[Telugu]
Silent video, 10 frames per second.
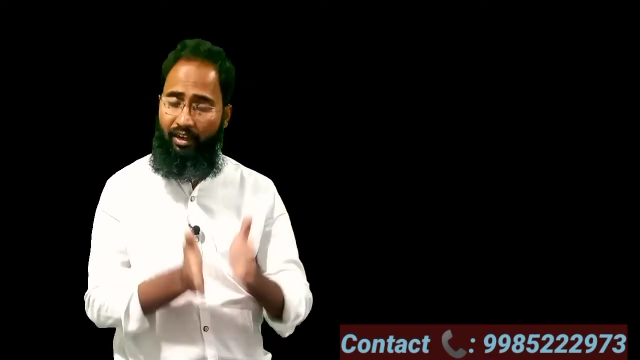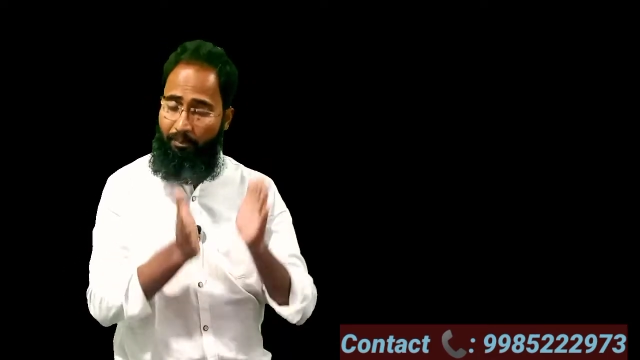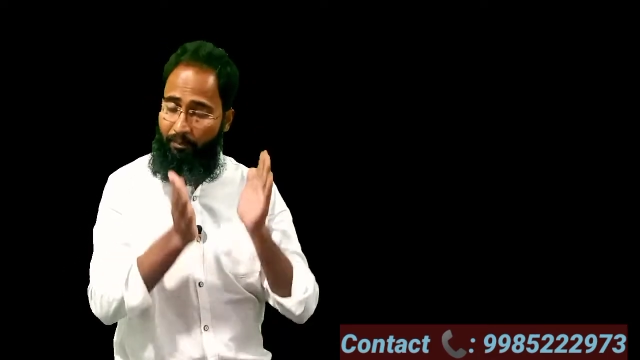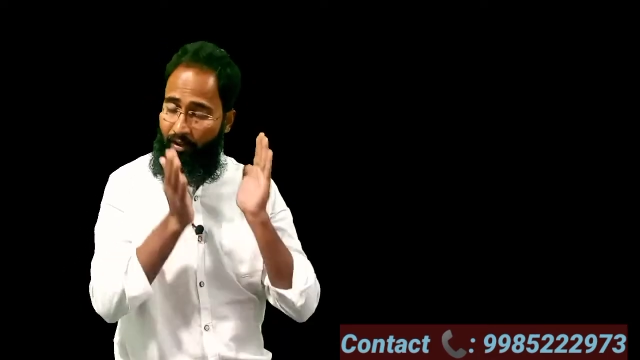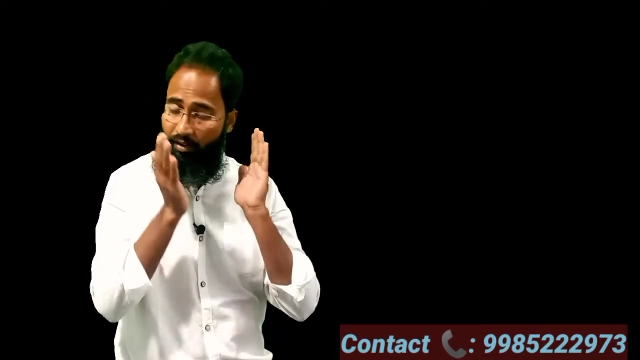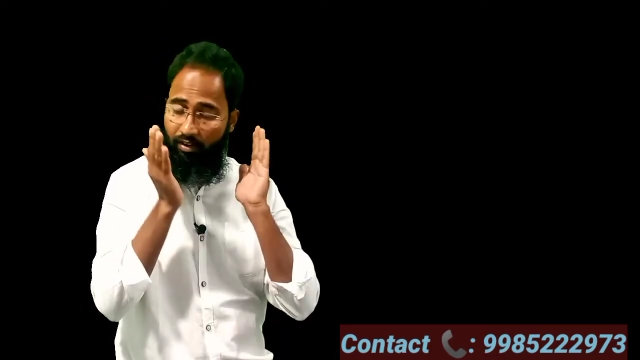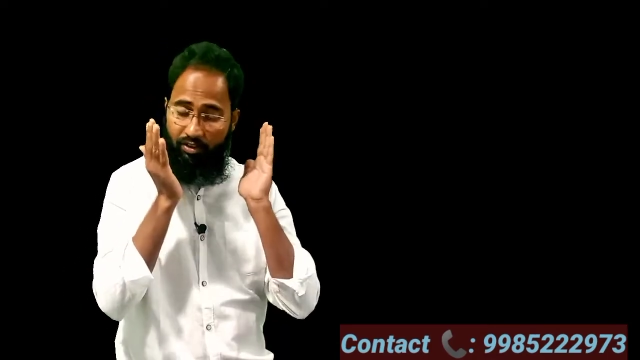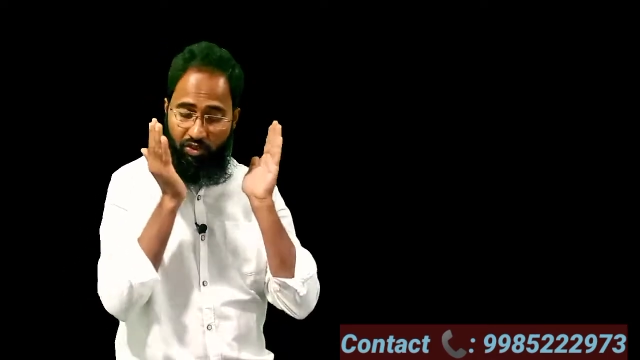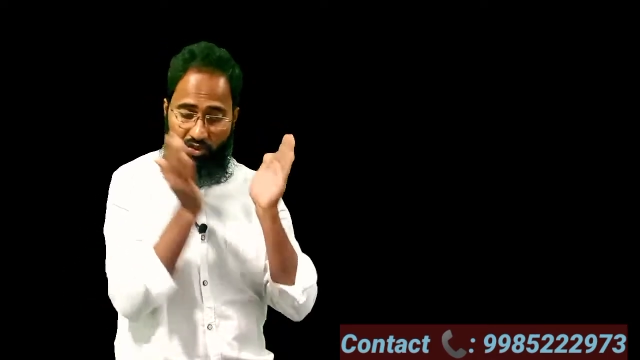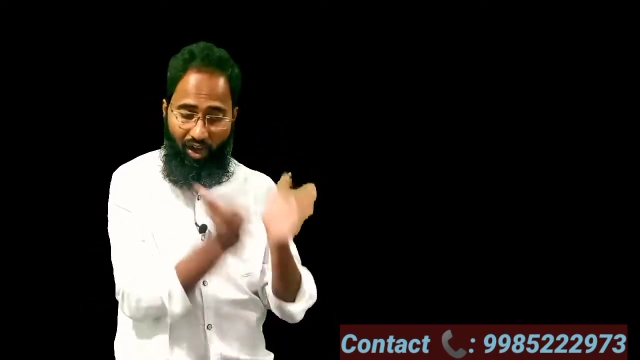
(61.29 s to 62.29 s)
అంటే
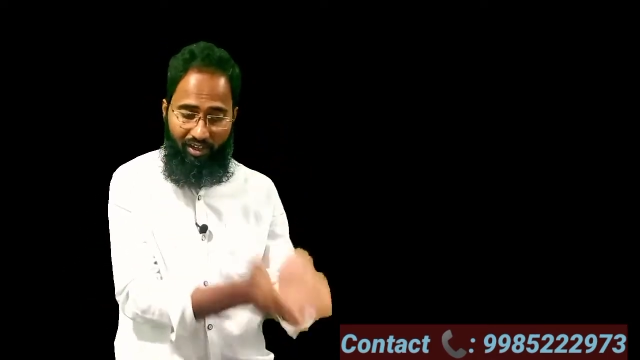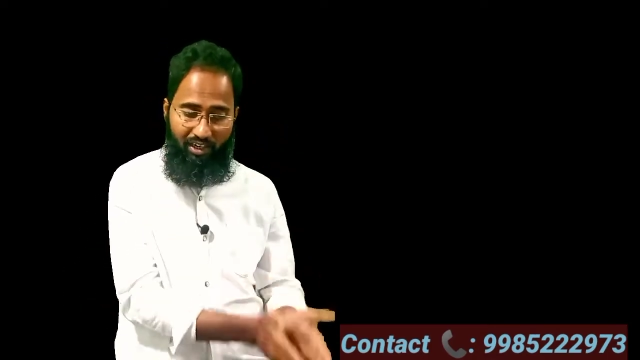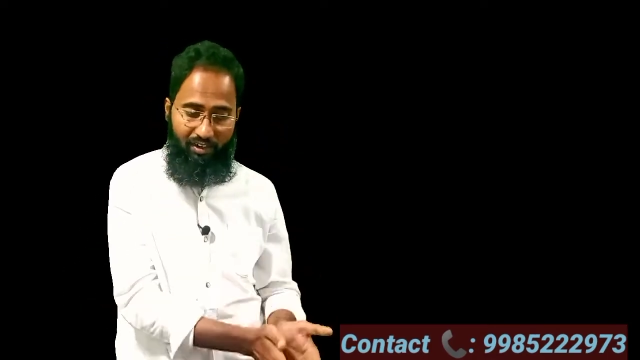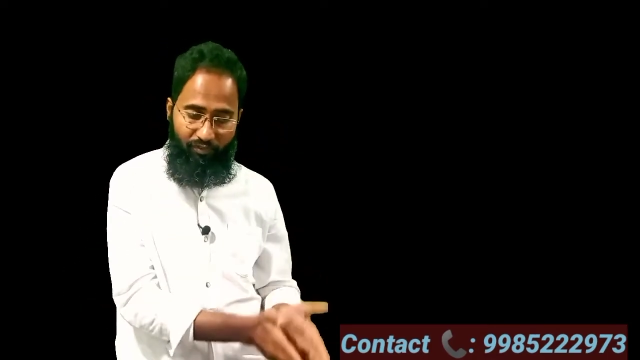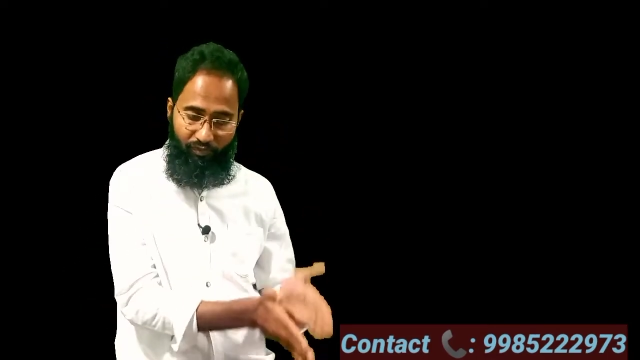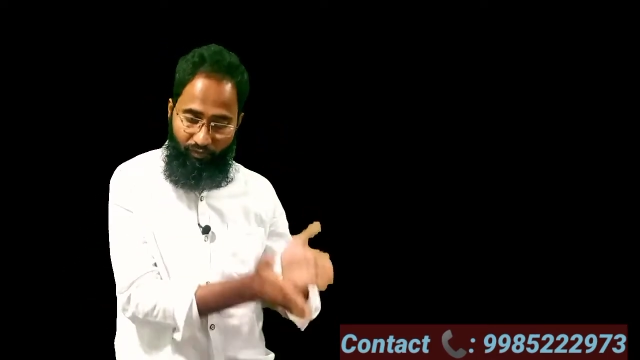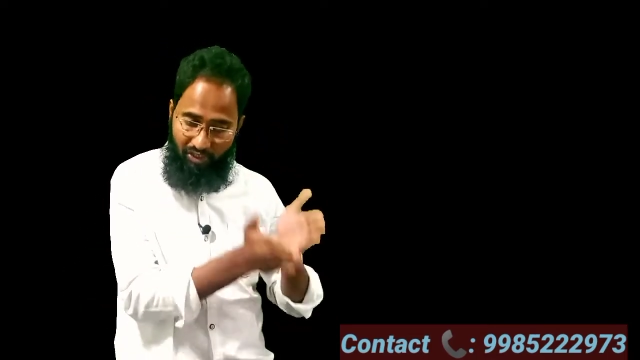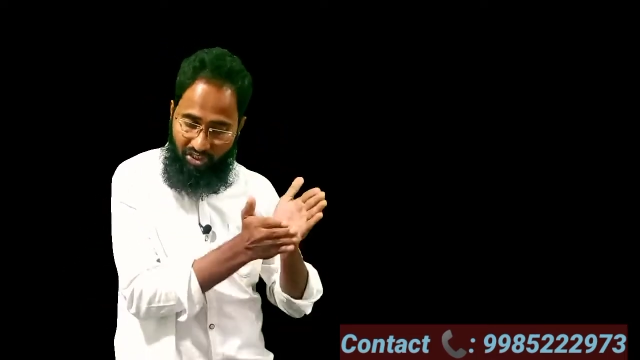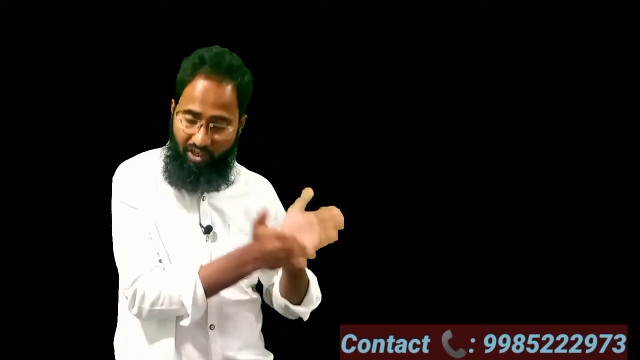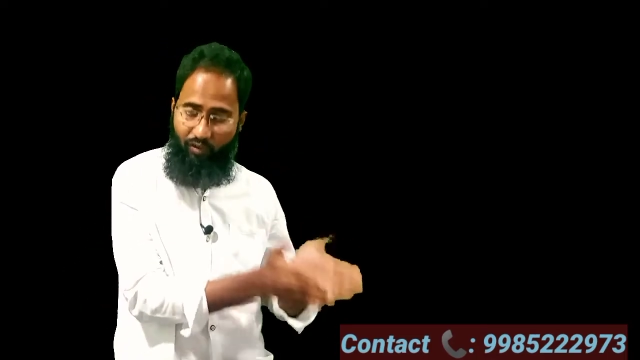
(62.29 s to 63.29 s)
స్టార్ట్ లె
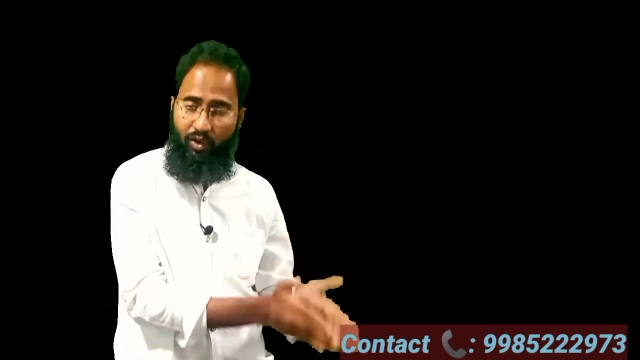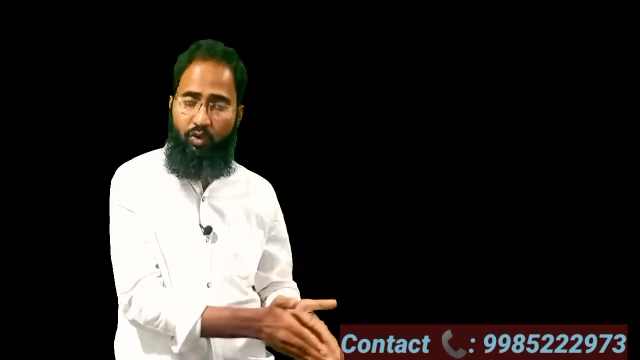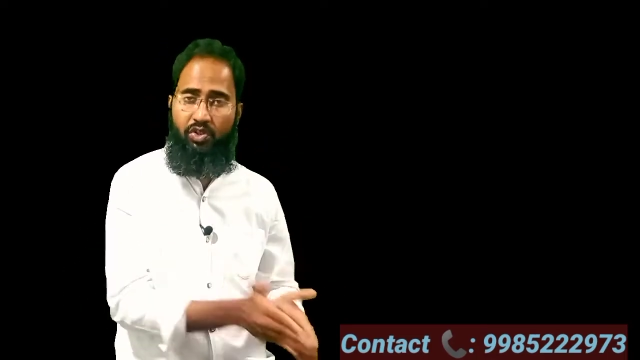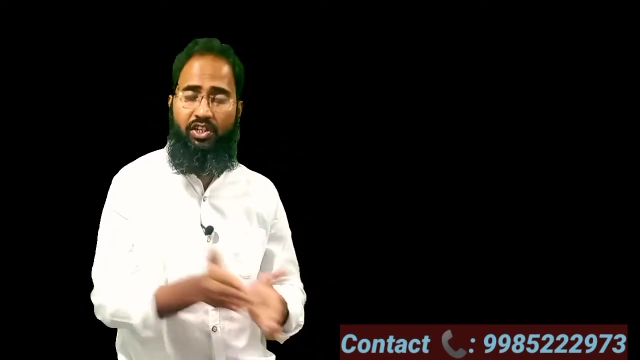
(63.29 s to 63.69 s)
ఫస్ట్ లెవెల్ నుంచి